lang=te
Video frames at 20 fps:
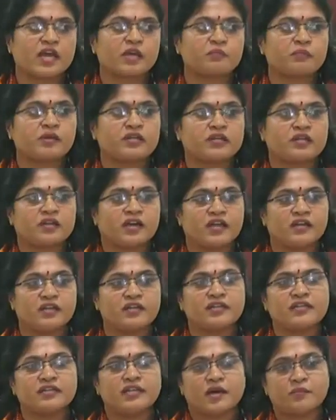ఏర్పాట్లు
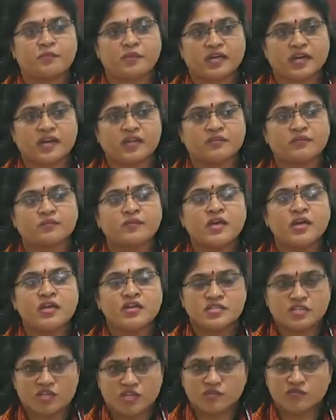కానివ్వండి దాని ప్రకారం
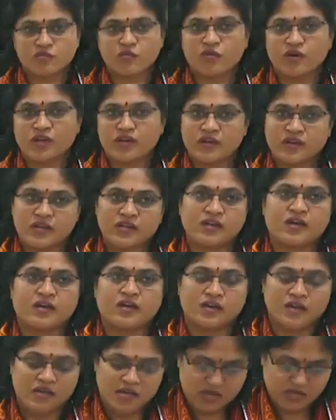చేసుకోగలరన్న
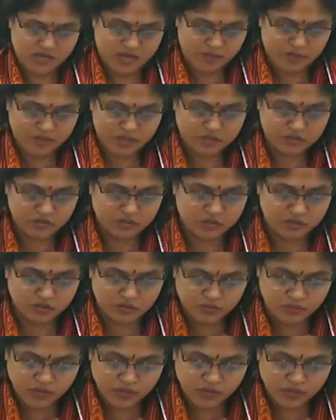నమ్మకంతో